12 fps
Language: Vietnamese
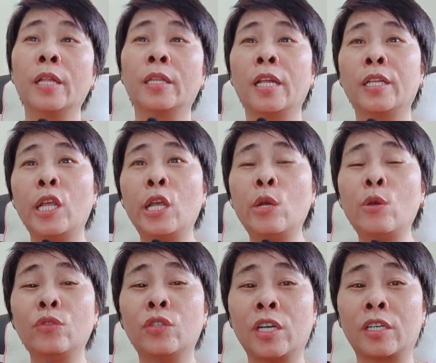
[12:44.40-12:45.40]
tình
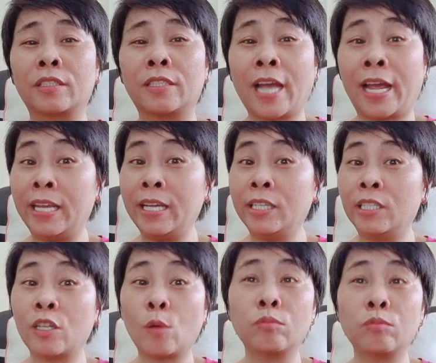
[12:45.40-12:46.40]
yêu rực cháy
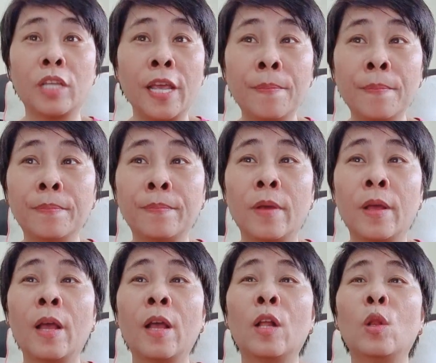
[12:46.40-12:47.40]
trong tim
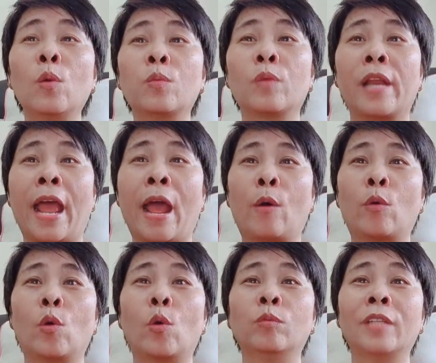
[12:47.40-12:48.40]
lúc
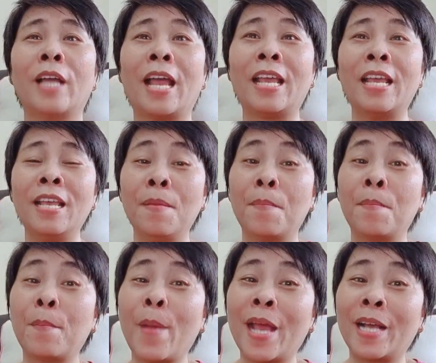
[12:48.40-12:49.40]
nào cũng thấy
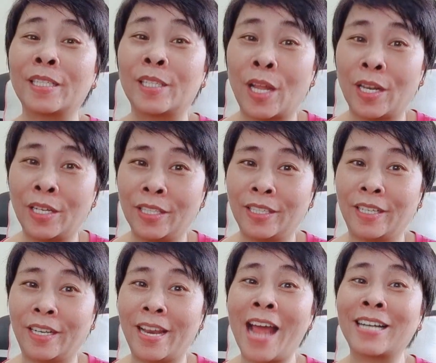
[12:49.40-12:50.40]
men
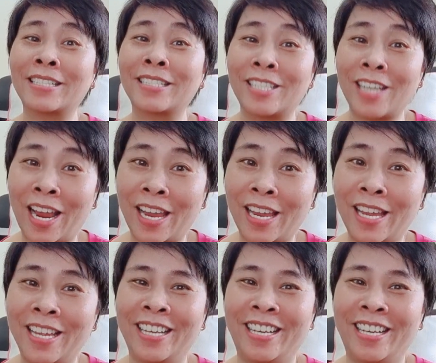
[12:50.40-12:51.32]
tình đang say